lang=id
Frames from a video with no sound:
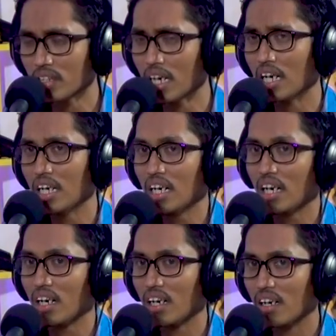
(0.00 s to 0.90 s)
Nah,
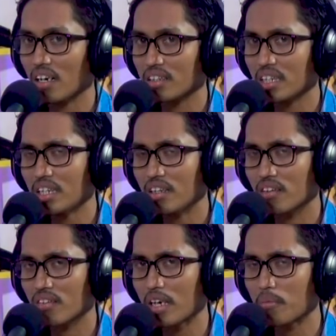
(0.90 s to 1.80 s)
uh, jadi
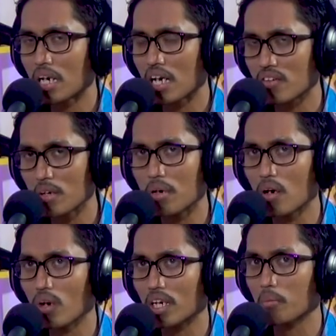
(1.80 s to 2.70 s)
saya merasa
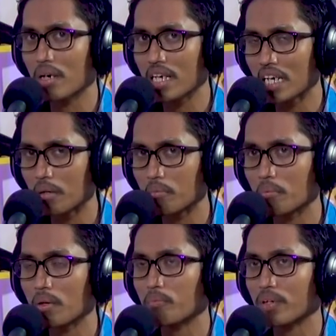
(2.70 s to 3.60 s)
bahwa kebanyakan
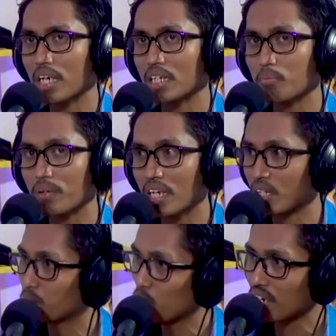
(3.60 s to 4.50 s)
memang
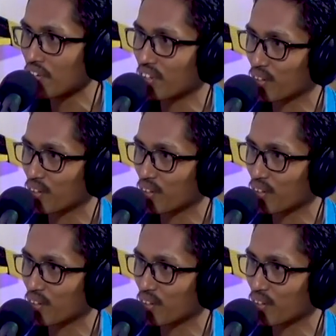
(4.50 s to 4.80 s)
penyanyi-penyanyi Bugis